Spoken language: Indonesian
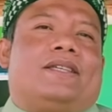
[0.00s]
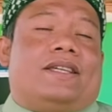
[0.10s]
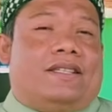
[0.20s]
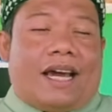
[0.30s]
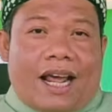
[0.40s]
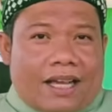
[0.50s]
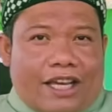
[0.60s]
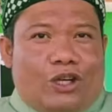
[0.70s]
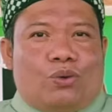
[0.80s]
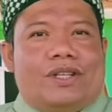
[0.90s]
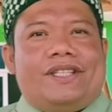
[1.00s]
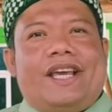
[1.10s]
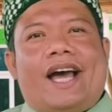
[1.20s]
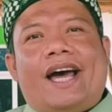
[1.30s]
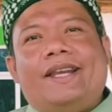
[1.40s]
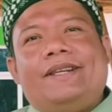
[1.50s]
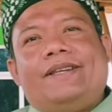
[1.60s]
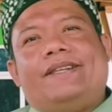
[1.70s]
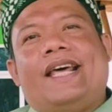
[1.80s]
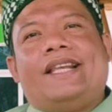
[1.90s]
sejarah
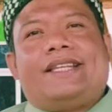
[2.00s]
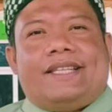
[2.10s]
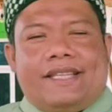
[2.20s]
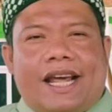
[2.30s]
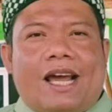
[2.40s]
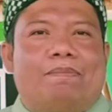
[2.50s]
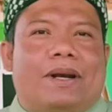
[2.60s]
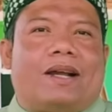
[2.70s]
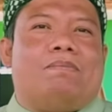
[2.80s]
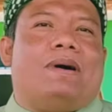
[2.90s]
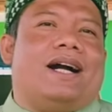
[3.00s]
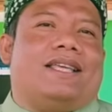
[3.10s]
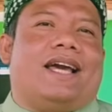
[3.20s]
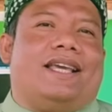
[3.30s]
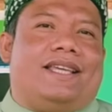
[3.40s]
keindonesiaan dan sejarah berkembangnya